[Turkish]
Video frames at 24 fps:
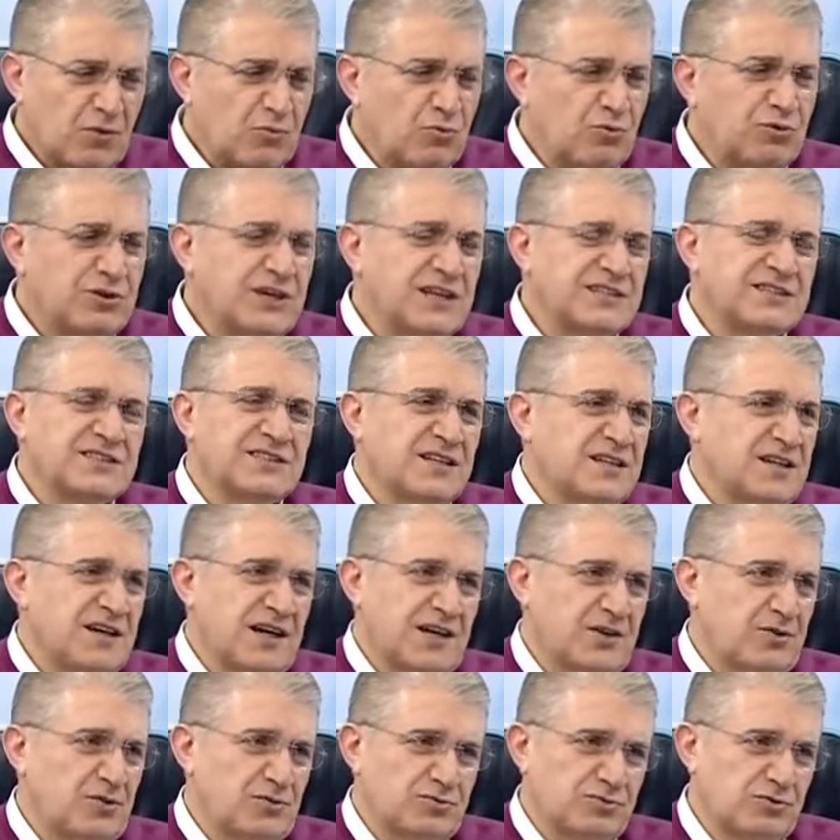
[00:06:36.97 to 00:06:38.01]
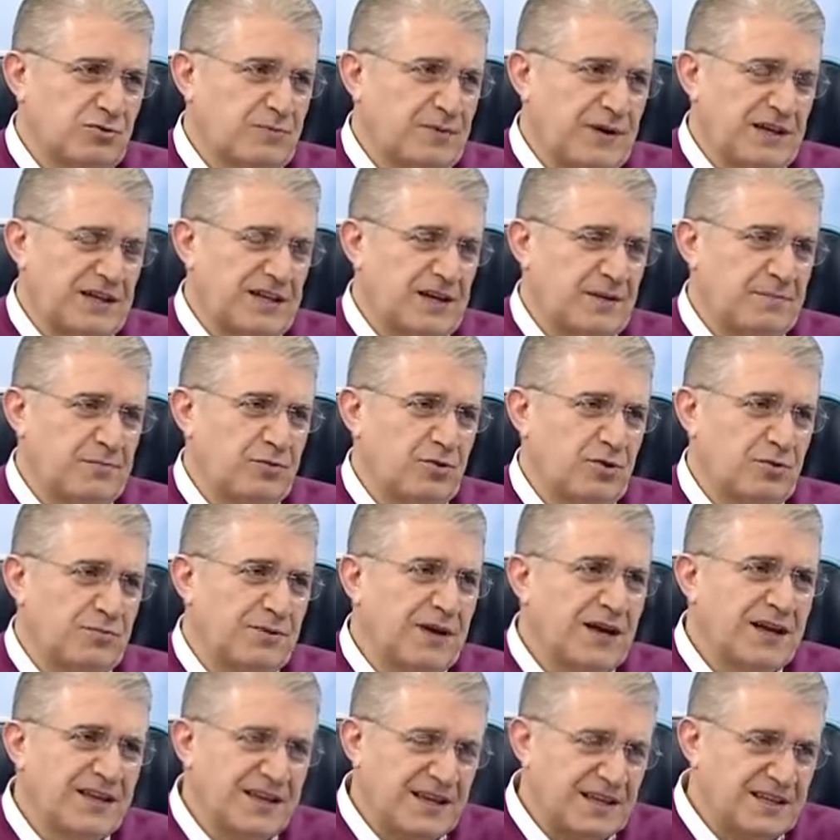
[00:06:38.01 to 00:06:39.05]
Ülke içinde de karayolculuğu pek yapmıyorum.
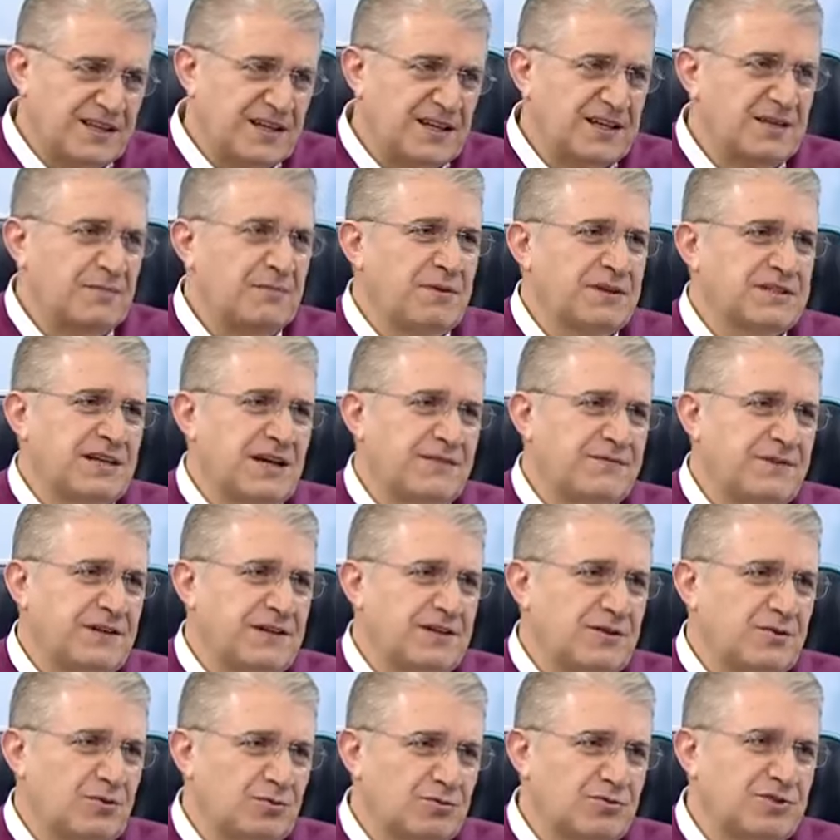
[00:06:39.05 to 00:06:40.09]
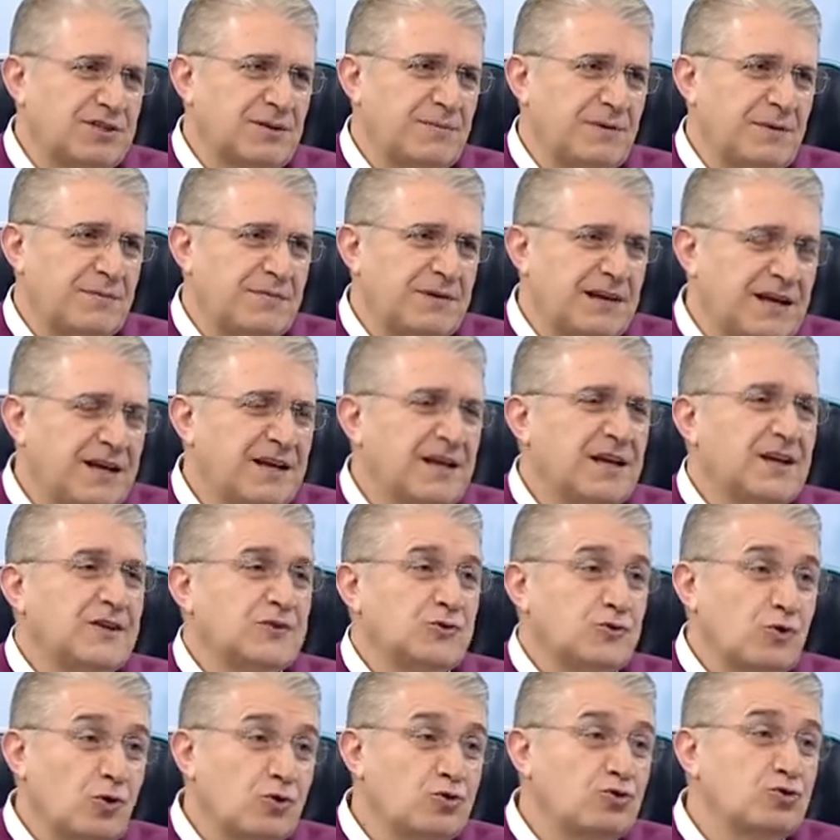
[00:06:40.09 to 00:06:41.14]
Yani yakın mesafeler olduğu zaman bile
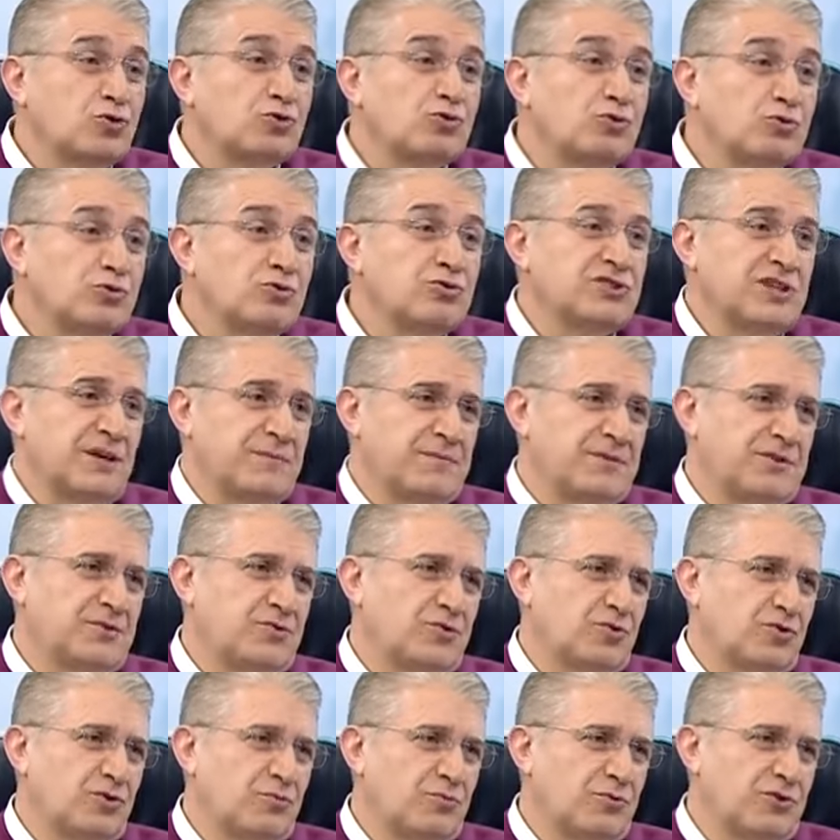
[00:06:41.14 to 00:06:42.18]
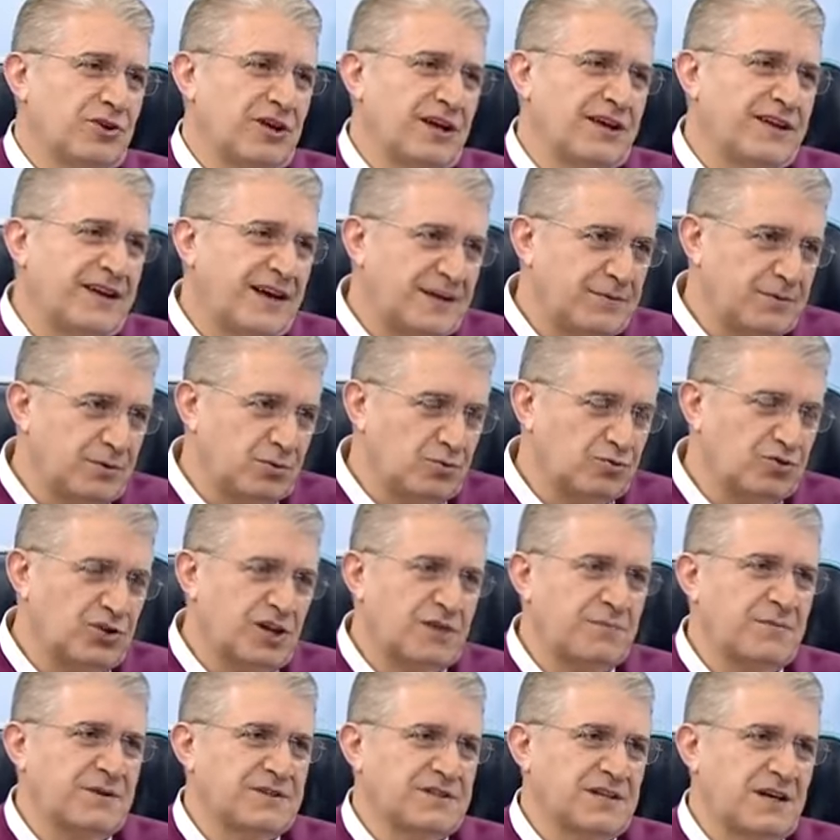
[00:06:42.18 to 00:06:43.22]
çok zorunluysam gidiyorum oraya. Yani bir
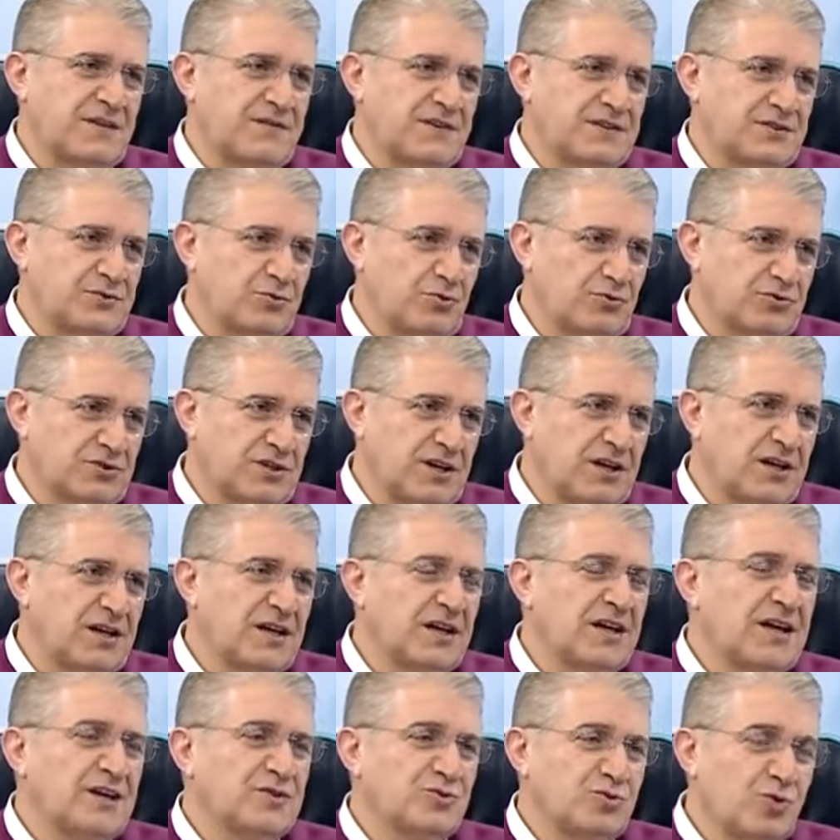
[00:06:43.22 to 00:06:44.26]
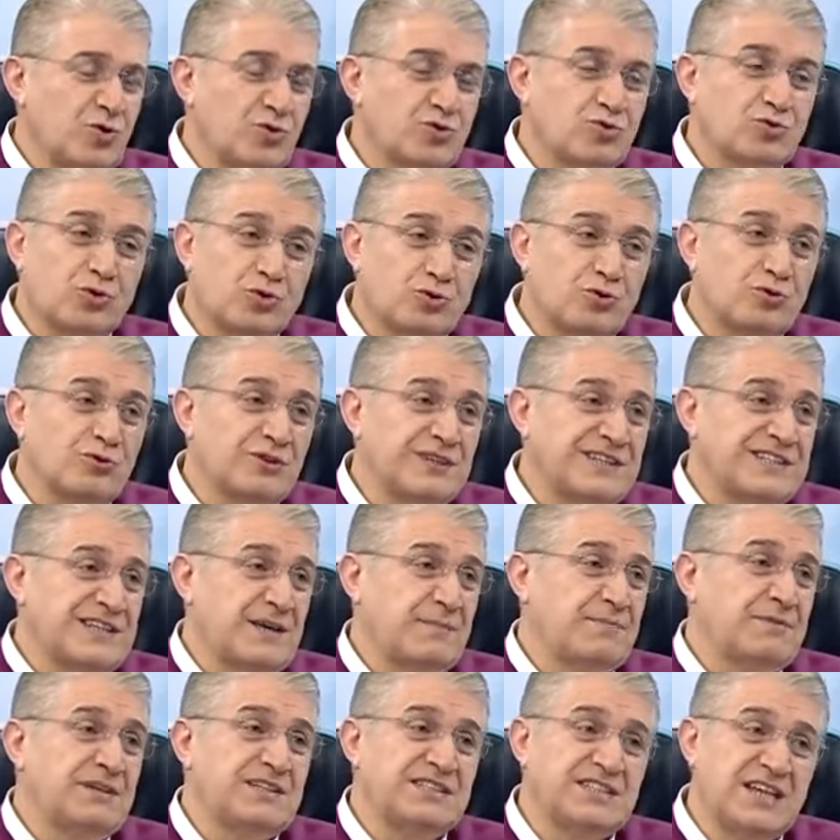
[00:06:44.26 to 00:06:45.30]
uçak mesafesi yoksa, çok
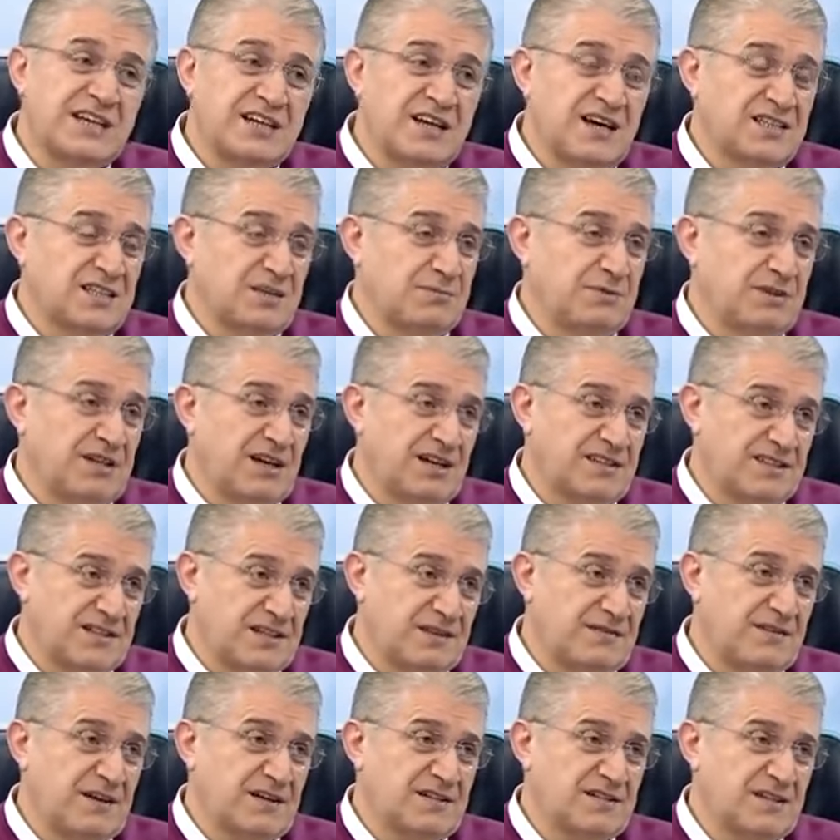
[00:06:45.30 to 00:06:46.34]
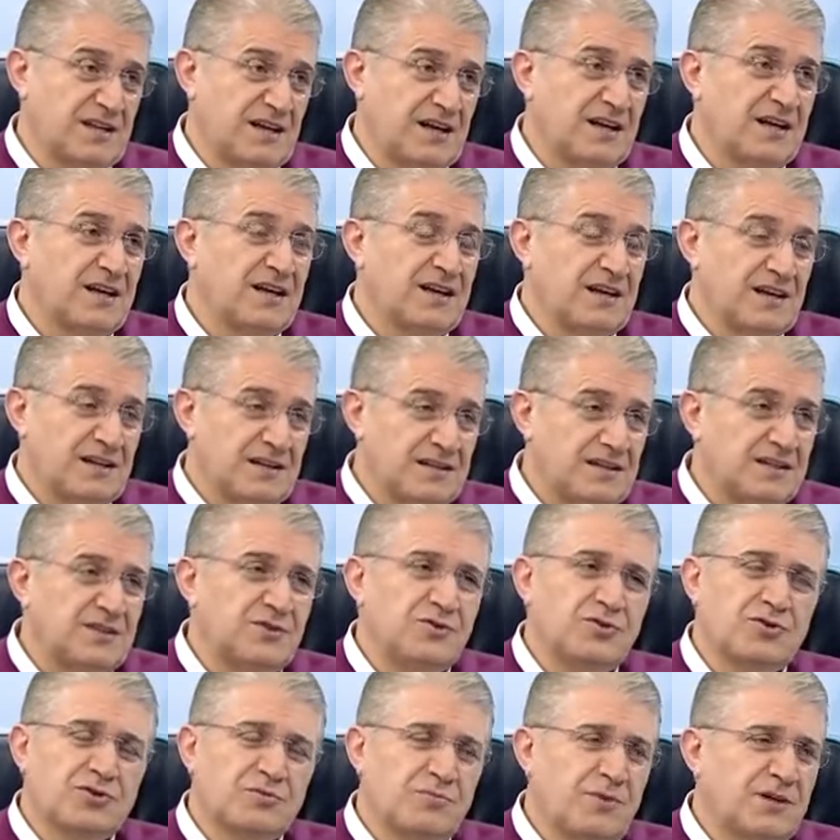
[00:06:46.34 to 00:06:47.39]
zorunluysam bir cenaze, bir hasta varsa
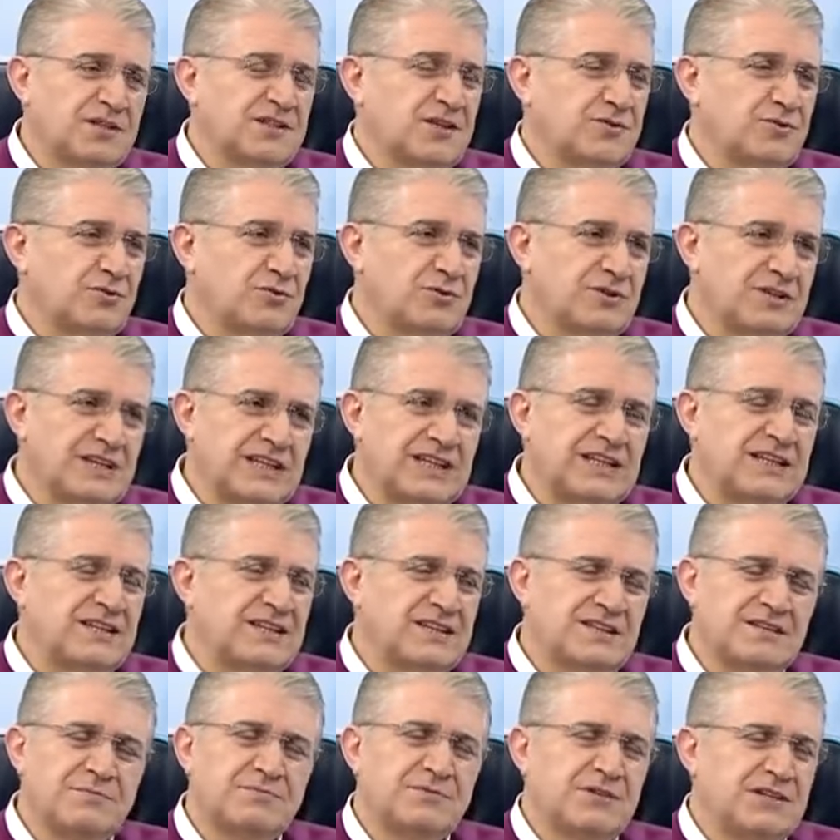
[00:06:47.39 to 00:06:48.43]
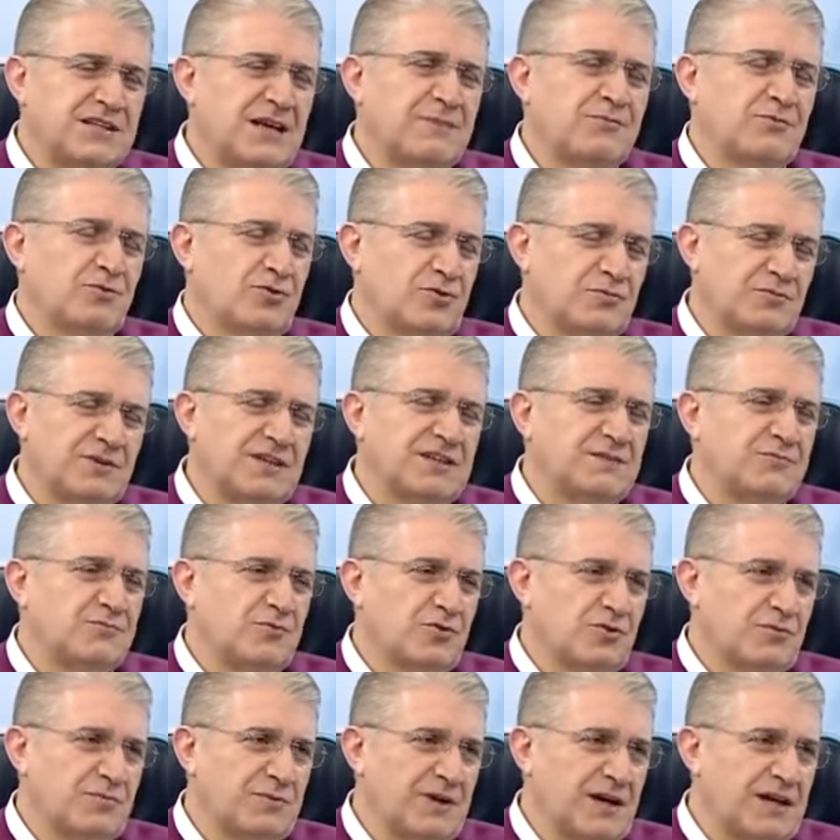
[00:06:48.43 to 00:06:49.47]
gidiyorum. Başka türlü git, git gidemiyorum,
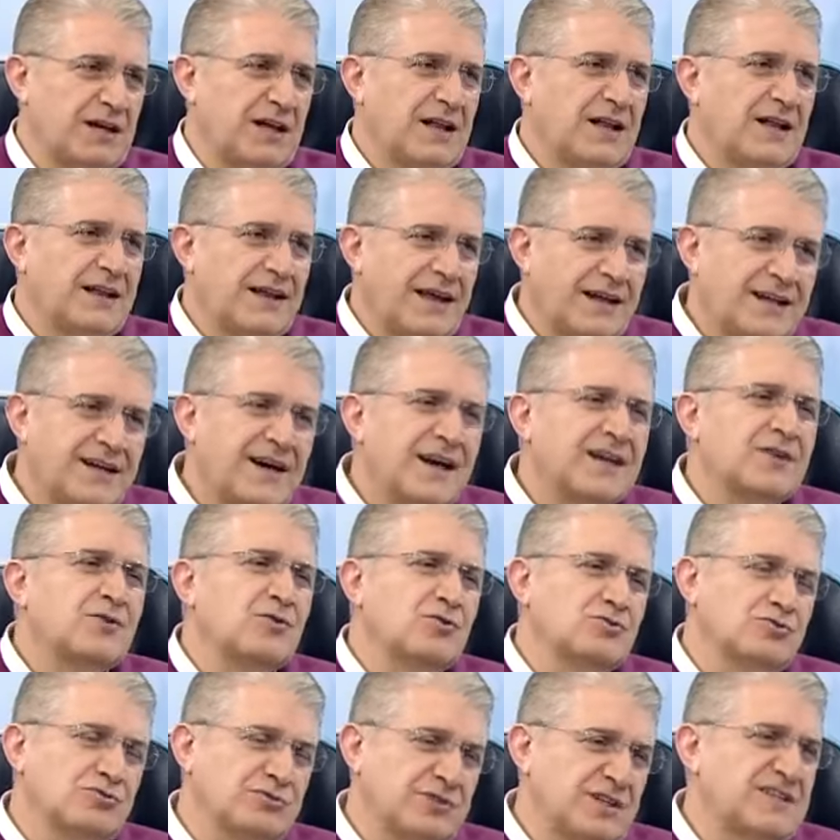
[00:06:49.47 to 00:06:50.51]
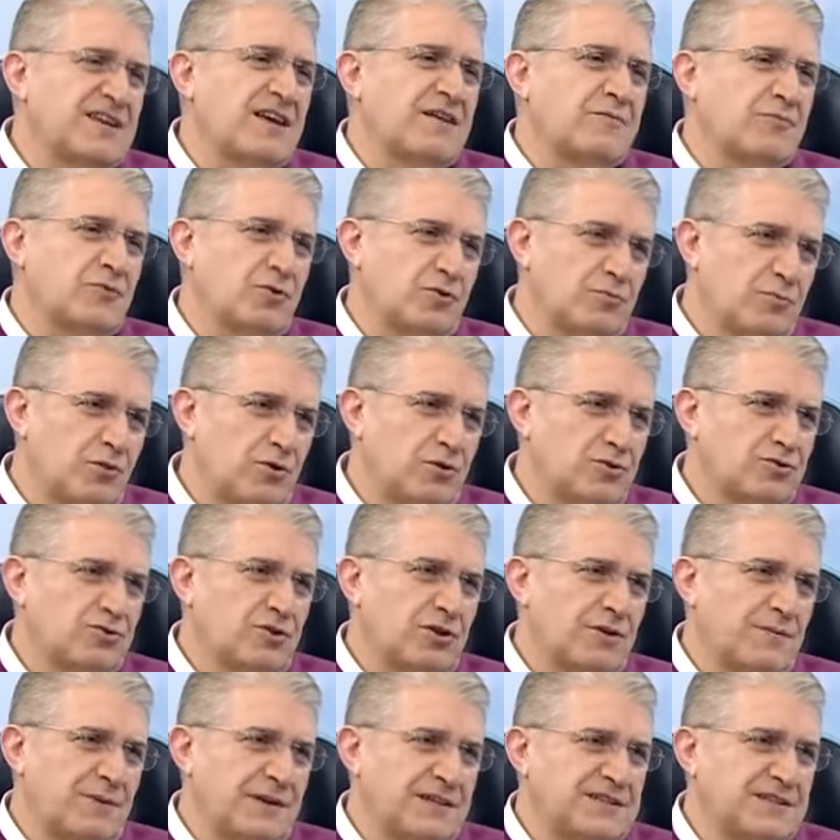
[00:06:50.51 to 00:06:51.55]
gitmiyorum yani. Yani karayolculuğunu da sevmiyorum öyle
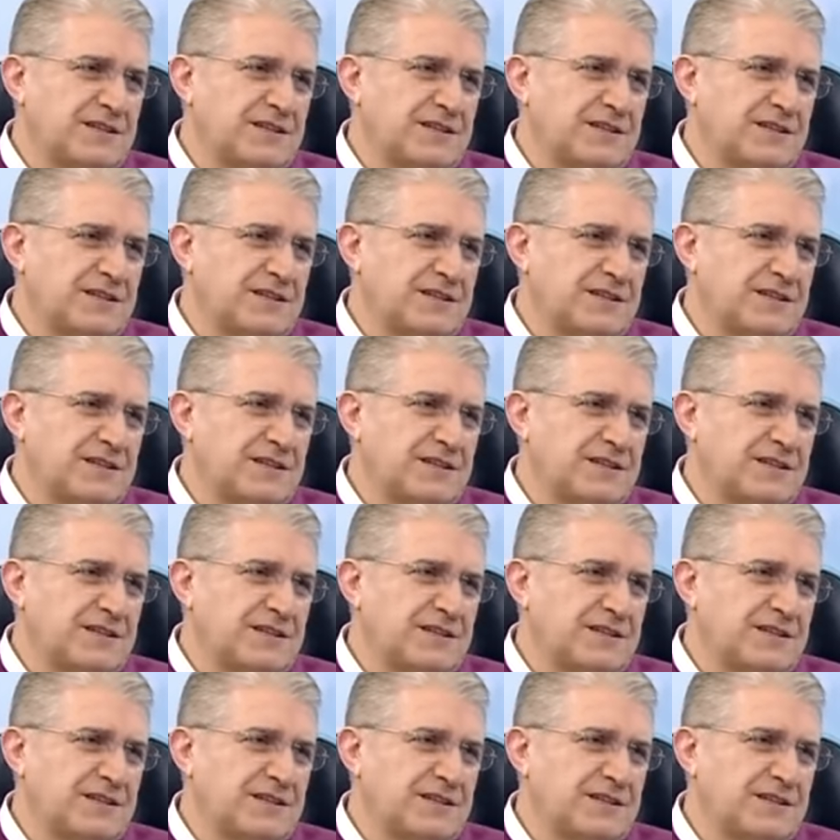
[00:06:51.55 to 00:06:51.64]
söylemek istiyorum.